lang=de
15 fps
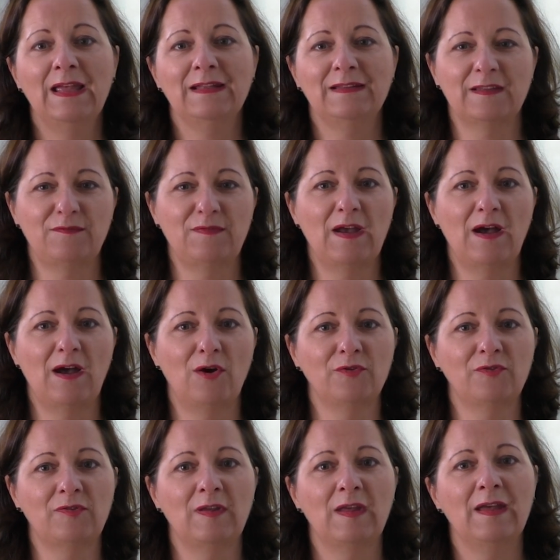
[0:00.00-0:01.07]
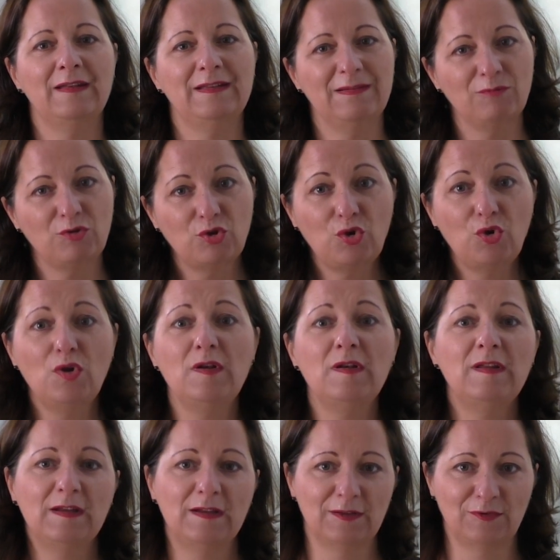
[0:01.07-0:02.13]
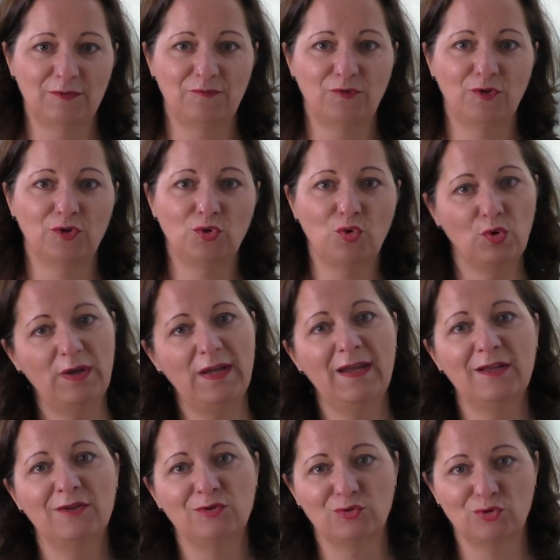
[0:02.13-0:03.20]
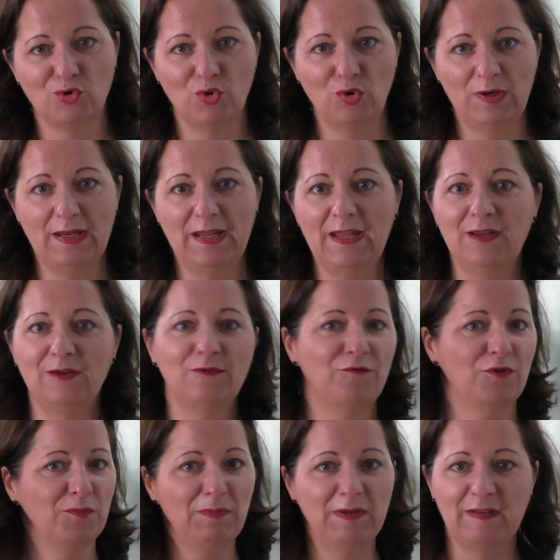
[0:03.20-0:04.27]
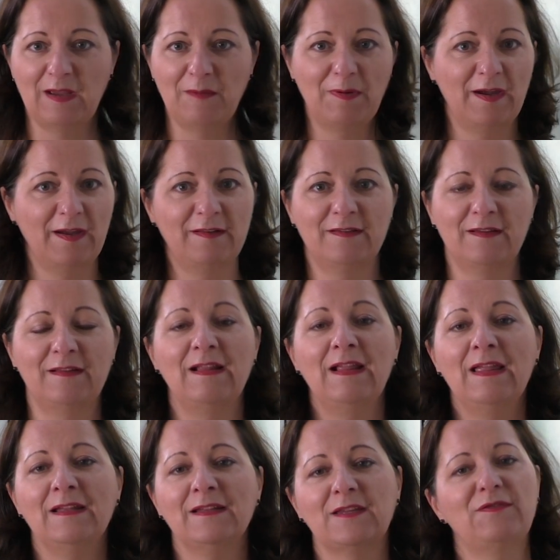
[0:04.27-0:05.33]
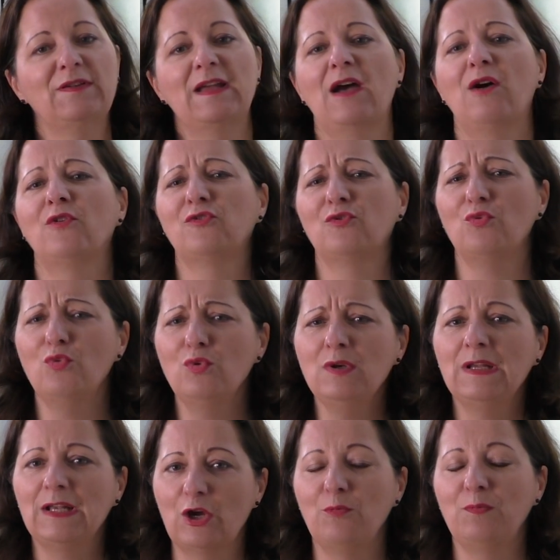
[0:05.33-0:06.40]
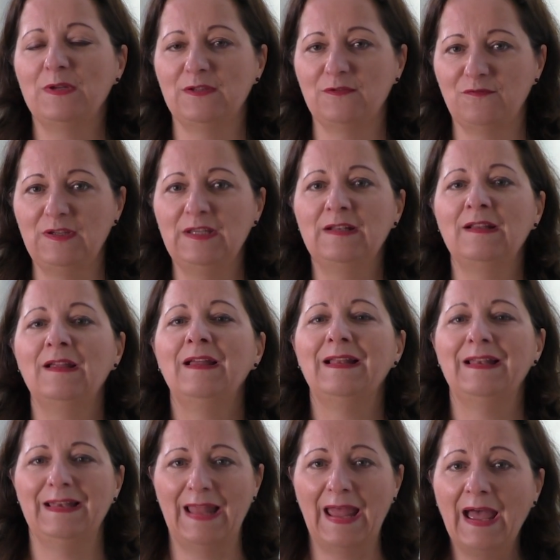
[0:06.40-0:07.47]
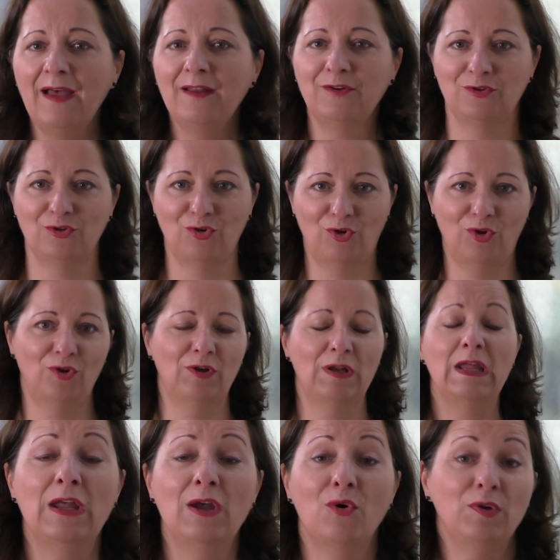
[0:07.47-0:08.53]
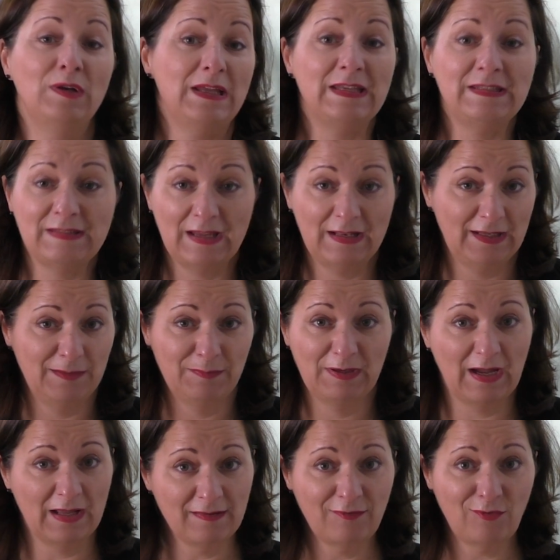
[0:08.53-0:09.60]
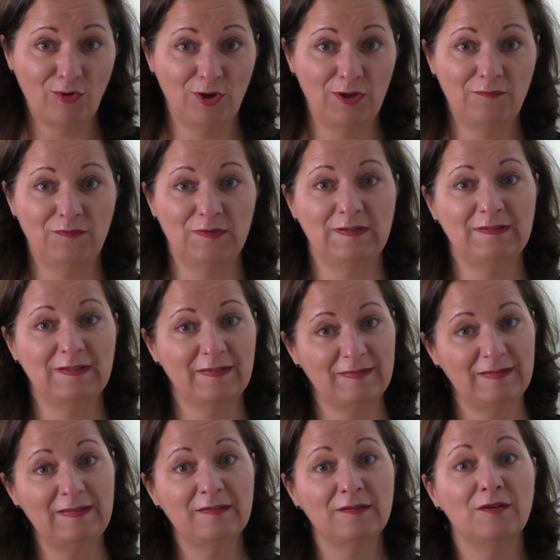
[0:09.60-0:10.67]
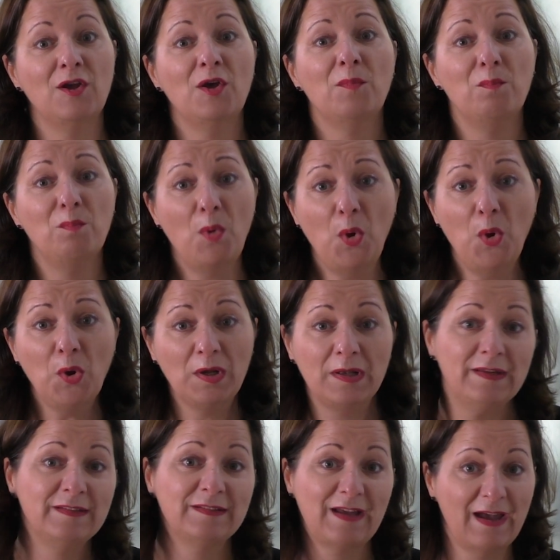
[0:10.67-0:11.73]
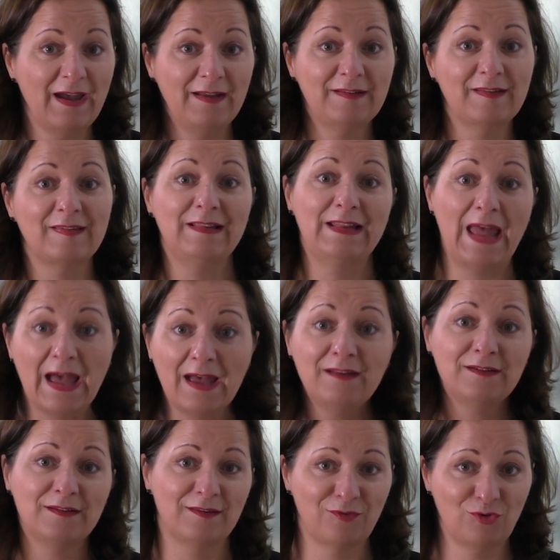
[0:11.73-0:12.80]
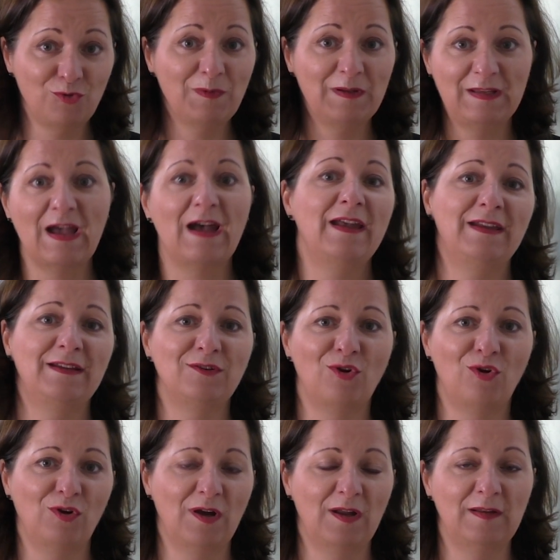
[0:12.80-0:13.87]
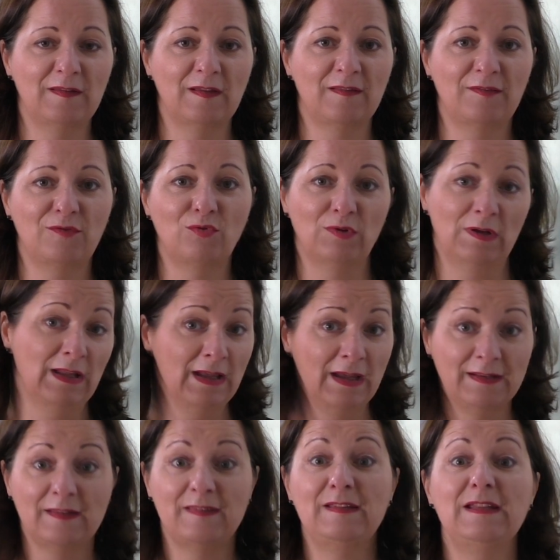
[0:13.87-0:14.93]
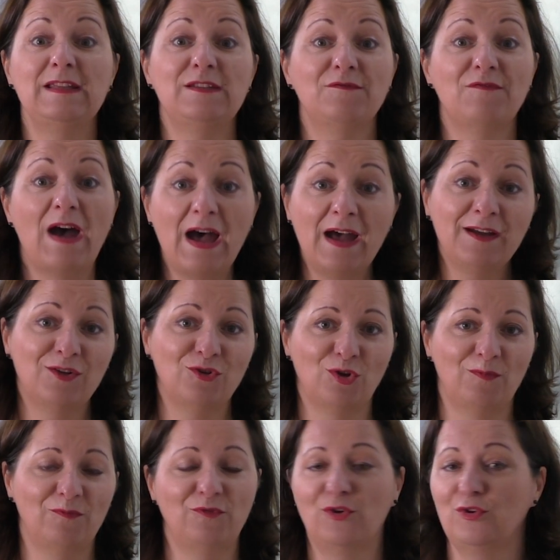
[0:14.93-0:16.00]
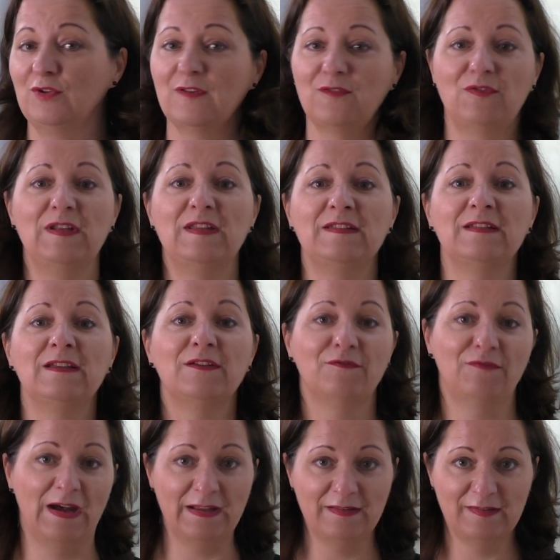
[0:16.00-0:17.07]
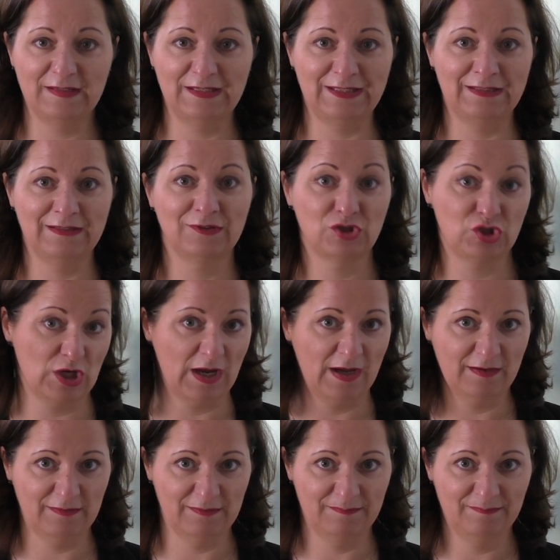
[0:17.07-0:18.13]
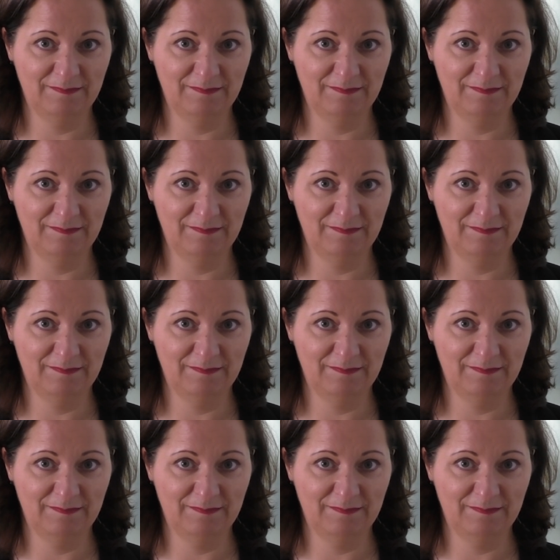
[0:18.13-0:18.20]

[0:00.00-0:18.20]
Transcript: dass wir aus dem Kündigen von Kolleginnen und Kollegen, von Mitarbeitern, dass wir daraus unglaublich viel lernen können. Und ich erlebe ganz häufig, dass diese Möglichkeit des Lernens über die eigene Organisation, dass die nicht wahrgenommen wird. Und das finde ich wahnsinnig schade.